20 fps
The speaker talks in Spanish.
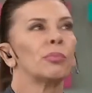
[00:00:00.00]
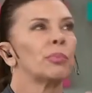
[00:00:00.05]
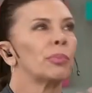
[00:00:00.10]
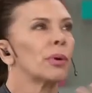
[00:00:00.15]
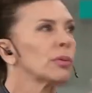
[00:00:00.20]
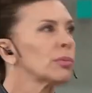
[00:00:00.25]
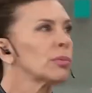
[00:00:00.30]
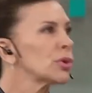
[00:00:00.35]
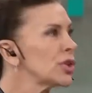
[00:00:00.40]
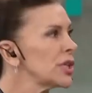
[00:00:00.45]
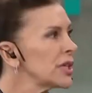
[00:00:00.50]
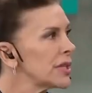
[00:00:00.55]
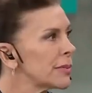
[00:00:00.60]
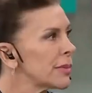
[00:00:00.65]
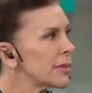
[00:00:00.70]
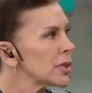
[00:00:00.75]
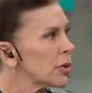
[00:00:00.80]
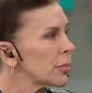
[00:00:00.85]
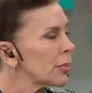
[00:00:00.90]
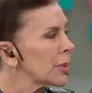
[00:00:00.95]
por
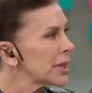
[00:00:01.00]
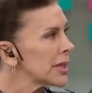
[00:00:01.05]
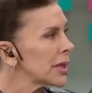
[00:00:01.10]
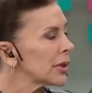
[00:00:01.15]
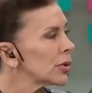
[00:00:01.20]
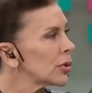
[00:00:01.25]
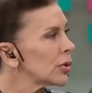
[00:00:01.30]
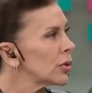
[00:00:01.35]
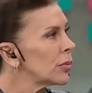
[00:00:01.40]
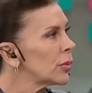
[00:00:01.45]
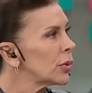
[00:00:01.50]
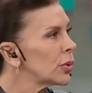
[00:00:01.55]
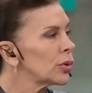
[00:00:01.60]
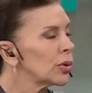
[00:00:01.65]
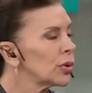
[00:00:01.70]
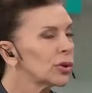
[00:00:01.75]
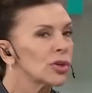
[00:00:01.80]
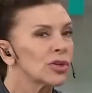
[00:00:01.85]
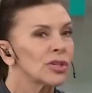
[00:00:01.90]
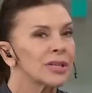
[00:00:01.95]
muchísima sorpresa a todo el
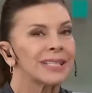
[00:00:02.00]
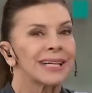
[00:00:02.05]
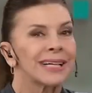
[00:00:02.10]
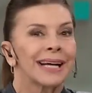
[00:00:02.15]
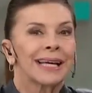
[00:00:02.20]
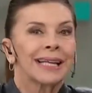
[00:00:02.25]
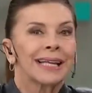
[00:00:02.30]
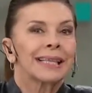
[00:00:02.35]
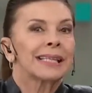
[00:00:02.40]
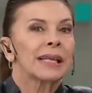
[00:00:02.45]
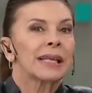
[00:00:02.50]
mundo. Entonces, la gente